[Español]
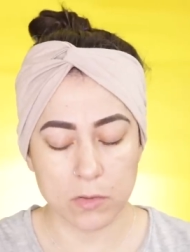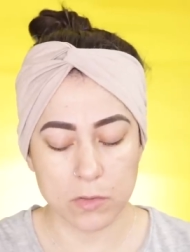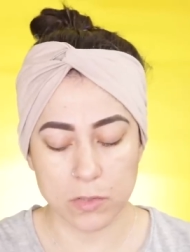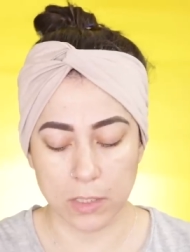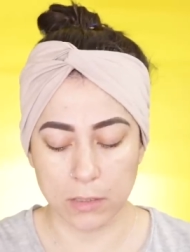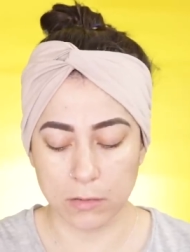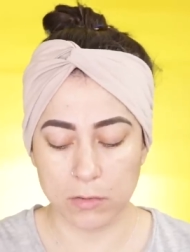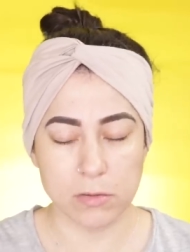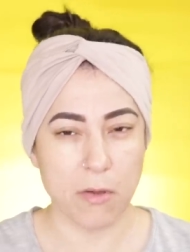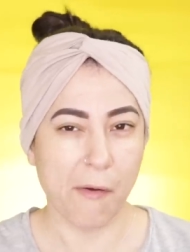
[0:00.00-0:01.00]

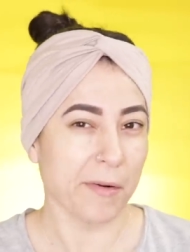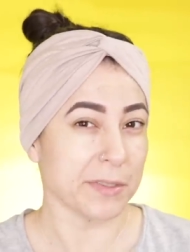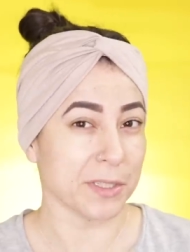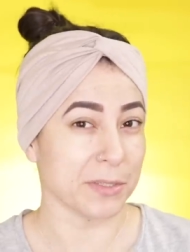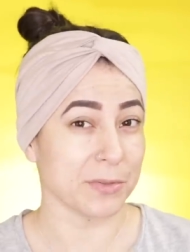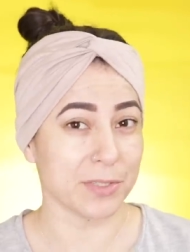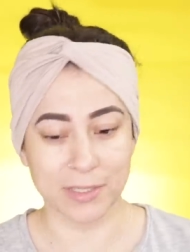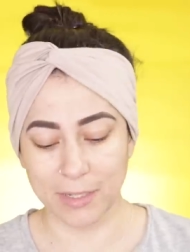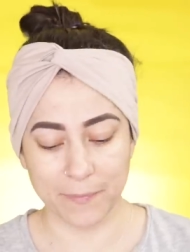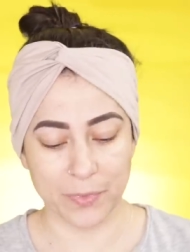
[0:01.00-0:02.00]
200,
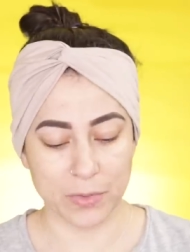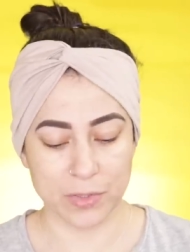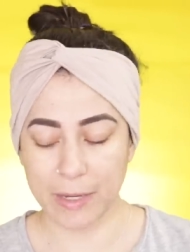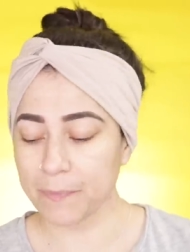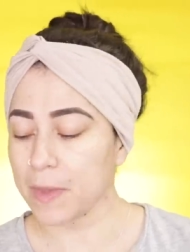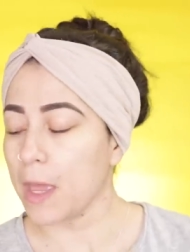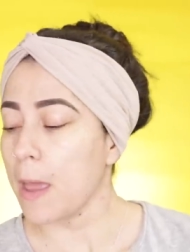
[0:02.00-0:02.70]
180, no sé